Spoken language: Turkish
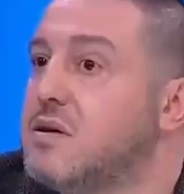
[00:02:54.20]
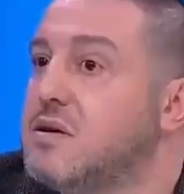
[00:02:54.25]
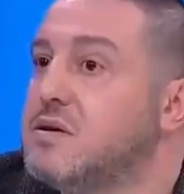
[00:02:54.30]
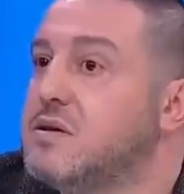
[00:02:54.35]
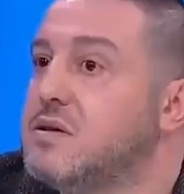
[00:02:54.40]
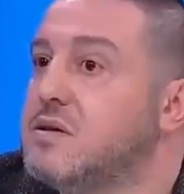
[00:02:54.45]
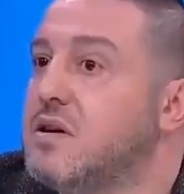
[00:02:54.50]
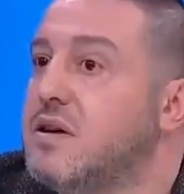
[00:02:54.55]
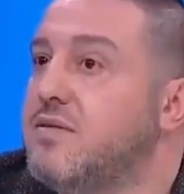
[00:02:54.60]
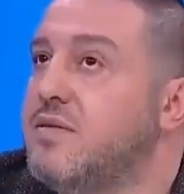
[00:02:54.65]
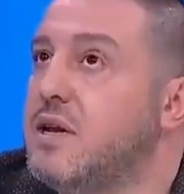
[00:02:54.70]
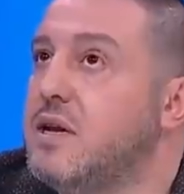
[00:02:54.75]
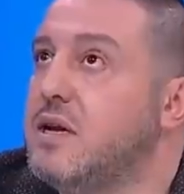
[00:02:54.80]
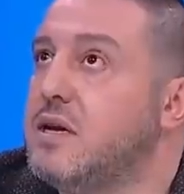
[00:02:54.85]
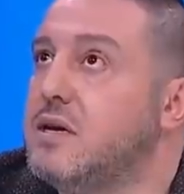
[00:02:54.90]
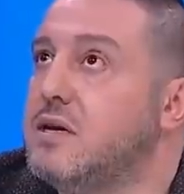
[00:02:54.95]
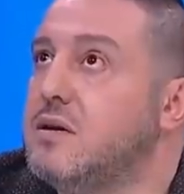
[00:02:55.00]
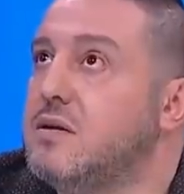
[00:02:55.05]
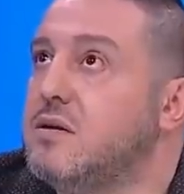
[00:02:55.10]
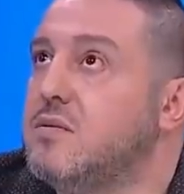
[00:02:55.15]

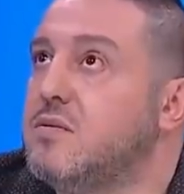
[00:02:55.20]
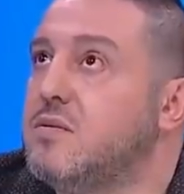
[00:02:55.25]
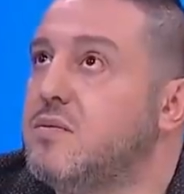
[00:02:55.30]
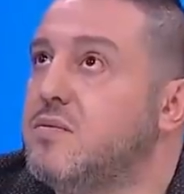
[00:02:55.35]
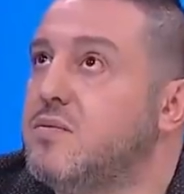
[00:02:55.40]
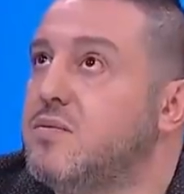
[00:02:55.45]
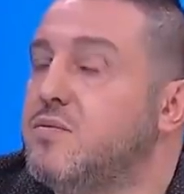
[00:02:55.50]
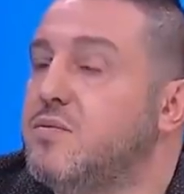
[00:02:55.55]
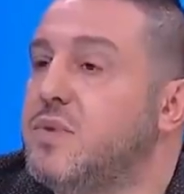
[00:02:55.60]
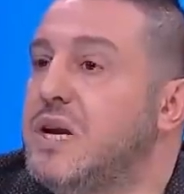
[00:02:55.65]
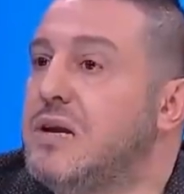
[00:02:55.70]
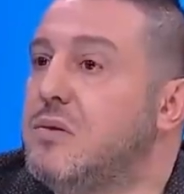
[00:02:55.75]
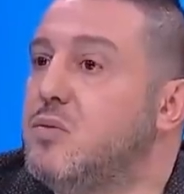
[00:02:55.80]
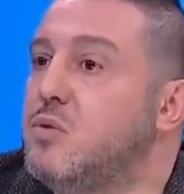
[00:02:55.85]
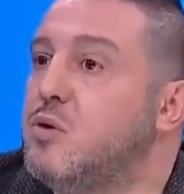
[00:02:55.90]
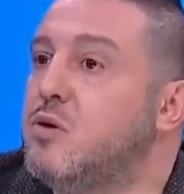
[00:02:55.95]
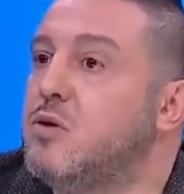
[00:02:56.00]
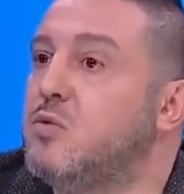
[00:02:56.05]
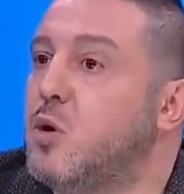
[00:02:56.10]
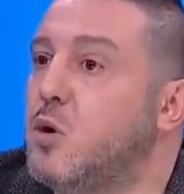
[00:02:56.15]
Sevilla'nın olmuş olabilir.
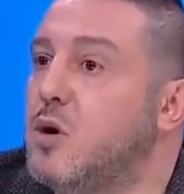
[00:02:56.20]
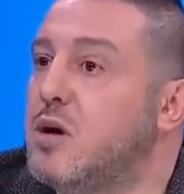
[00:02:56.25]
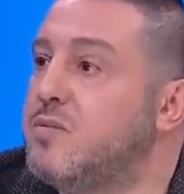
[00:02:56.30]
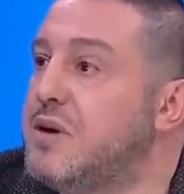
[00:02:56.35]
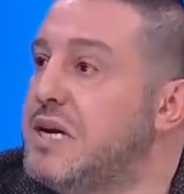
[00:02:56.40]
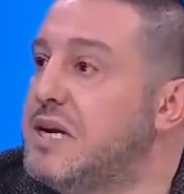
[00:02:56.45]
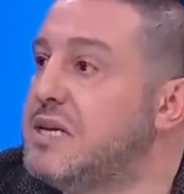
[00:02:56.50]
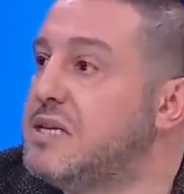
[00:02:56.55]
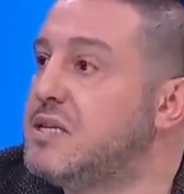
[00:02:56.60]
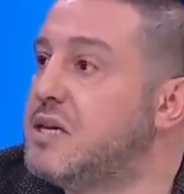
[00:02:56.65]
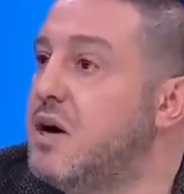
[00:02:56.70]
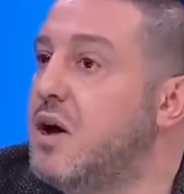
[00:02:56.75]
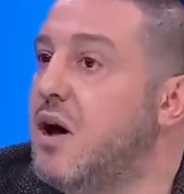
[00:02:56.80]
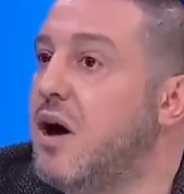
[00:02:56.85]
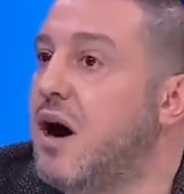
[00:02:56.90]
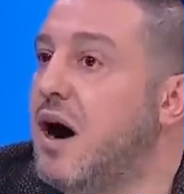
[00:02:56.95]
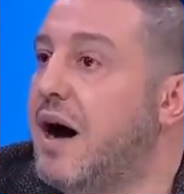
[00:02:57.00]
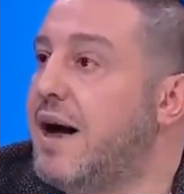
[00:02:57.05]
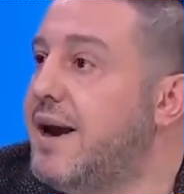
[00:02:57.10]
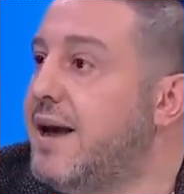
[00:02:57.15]
Bilmiyorum olabilir.
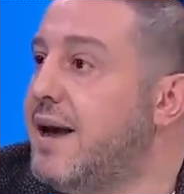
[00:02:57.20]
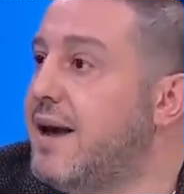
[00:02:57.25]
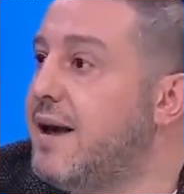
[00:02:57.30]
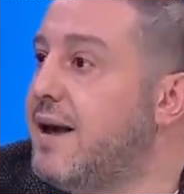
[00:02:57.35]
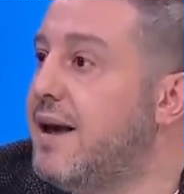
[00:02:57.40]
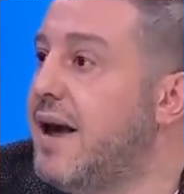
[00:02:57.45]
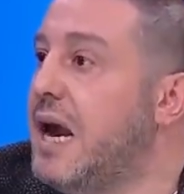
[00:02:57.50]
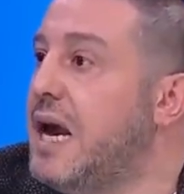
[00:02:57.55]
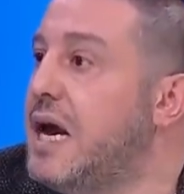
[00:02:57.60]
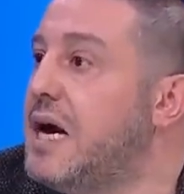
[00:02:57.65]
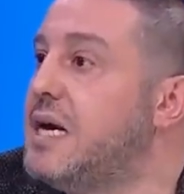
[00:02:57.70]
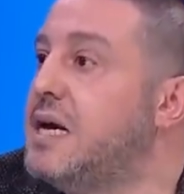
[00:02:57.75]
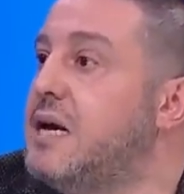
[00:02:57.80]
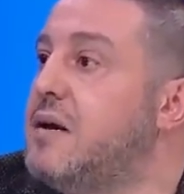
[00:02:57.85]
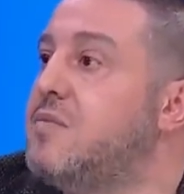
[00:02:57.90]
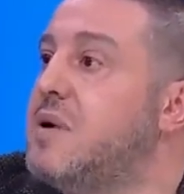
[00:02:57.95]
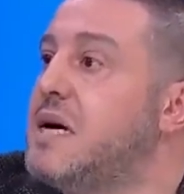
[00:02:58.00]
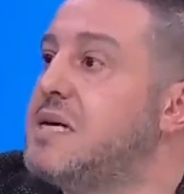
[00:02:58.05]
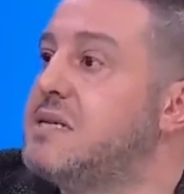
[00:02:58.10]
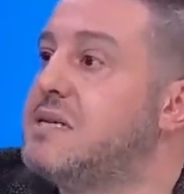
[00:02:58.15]
hani
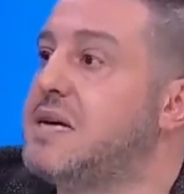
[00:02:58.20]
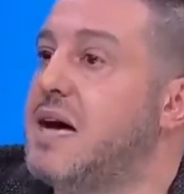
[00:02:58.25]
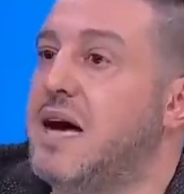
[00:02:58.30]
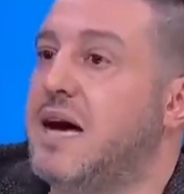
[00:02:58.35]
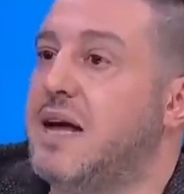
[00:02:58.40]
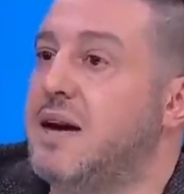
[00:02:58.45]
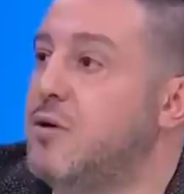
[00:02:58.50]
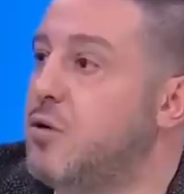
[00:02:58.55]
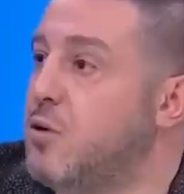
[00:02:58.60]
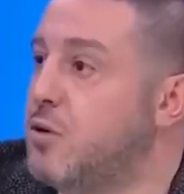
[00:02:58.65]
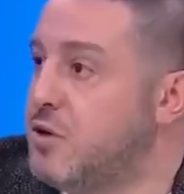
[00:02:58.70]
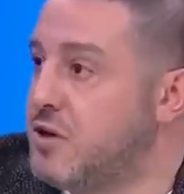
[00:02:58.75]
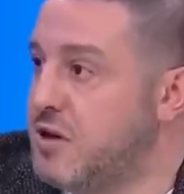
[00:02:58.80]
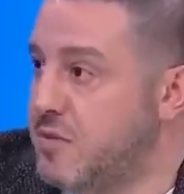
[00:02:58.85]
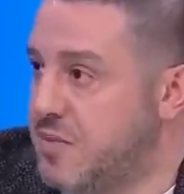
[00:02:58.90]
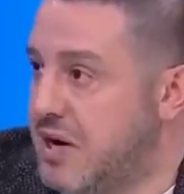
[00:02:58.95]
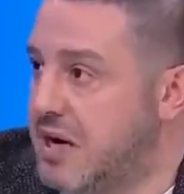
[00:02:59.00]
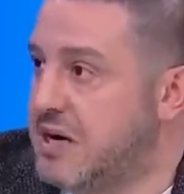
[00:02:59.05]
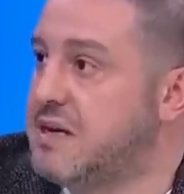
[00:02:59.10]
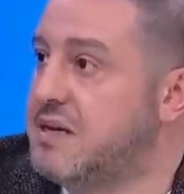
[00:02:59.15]
inanılmaz yani orada
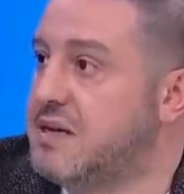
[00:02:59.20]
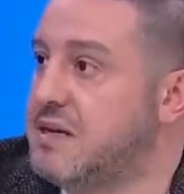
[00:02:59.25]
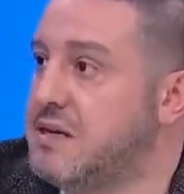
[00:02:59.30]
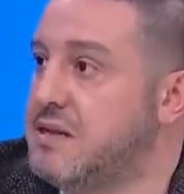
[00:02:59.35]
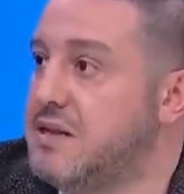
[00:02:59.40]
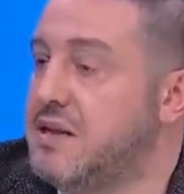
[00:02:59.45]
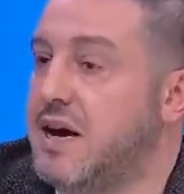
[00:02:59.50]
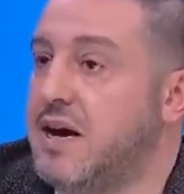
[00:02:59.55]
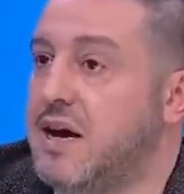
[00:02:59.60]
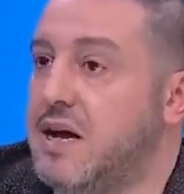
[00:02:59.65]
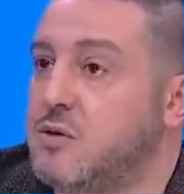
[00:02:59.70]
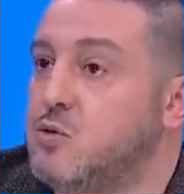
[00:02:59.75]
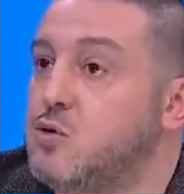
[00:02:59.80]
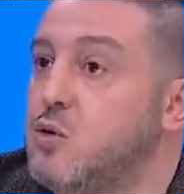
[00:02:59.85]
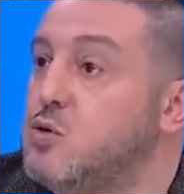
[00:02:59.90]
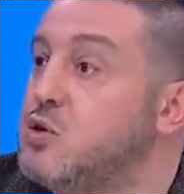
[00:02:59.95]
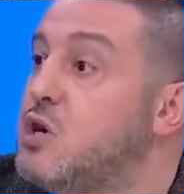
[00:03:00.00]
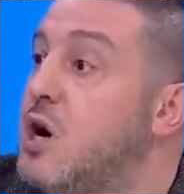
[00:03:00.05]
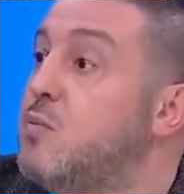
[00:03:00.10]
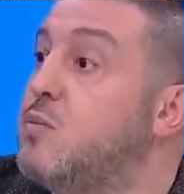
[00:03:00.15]
baktığında yani. Çok
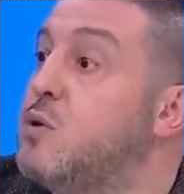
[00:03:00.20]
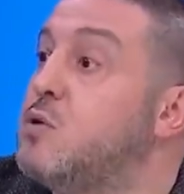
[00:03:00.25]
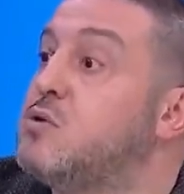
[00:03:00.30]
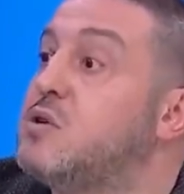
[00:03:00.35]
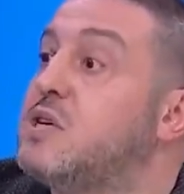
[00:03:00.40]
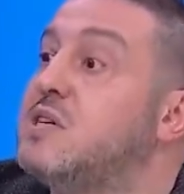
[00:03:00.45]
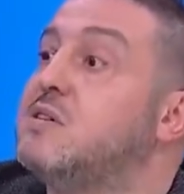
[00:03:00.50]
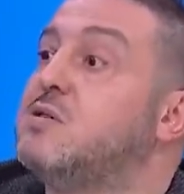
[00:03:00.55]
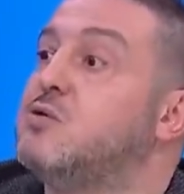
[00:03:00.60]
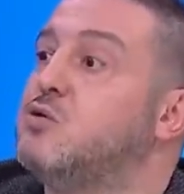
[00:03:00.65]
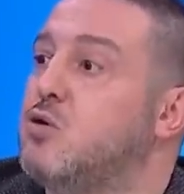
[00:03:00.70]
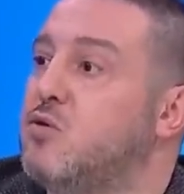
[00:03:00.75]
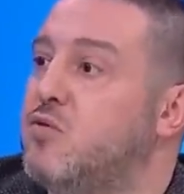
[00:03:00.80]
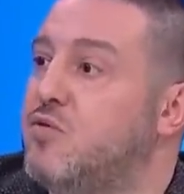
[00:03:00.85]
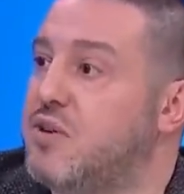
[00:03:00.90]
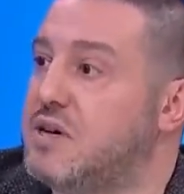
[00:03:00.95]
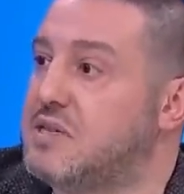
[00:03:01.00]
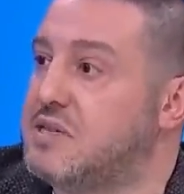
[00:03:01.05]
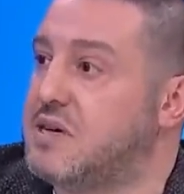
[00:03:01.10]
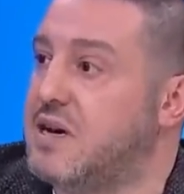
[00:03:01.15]
ya. şampiyonluk sayısı çok
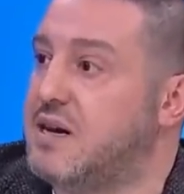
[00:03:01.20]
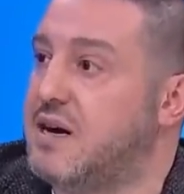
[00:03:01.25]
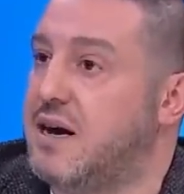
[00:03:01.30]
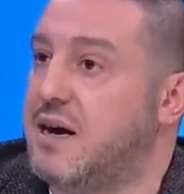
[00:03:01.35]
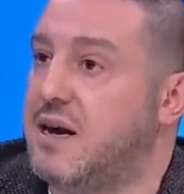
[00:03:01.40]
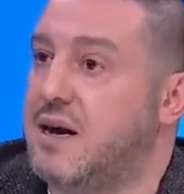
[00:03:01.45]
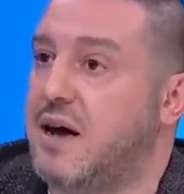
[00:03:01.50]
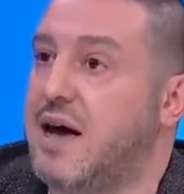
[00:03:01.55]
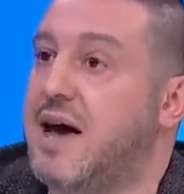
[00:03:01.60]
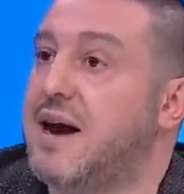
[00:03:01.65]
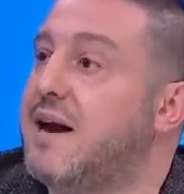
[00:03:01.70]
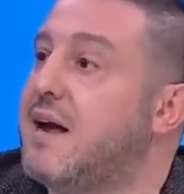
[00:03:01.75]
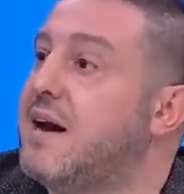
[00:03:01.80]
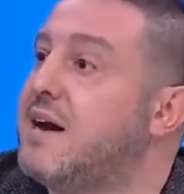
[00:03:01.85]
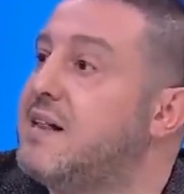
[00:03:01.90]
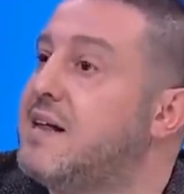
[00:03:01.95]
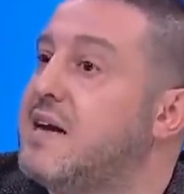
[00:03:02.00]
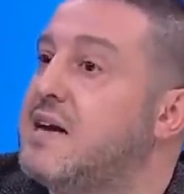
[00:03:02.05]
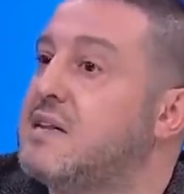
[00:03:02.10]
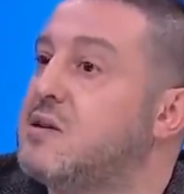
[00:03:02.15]
fazla yani. Her ne
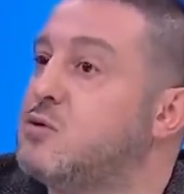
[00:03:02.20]
kadar